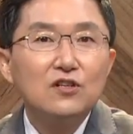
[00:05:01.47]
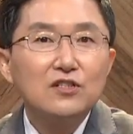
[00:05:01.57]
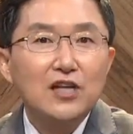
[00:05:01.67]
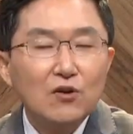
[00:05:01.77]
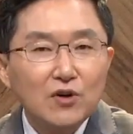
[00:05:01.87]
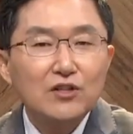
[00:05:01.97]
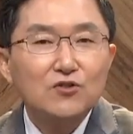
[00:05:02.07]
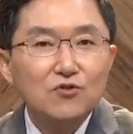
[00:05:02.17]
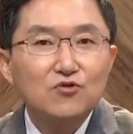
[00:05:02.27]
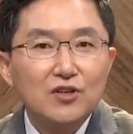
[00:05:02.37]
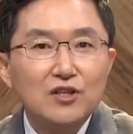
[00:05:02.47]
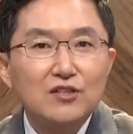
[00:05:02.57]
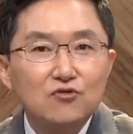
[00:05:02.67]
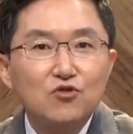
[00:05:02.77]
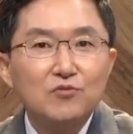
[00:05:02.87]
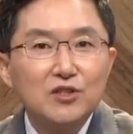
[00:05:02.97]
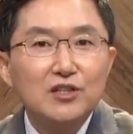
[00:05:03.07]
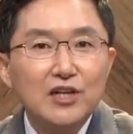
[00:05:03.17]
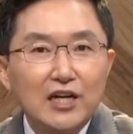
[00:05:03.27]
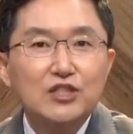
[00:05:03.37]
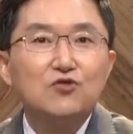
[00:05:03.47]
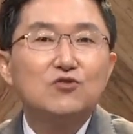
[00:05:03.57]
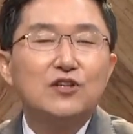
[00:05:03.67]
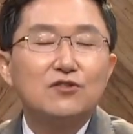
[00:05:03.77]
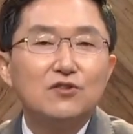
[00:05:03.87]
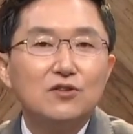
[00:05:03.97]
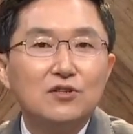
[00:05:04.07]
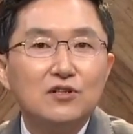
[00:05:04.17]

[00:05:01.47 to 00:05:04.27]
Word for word: 상황이었구나를 국민들이 아시고 나서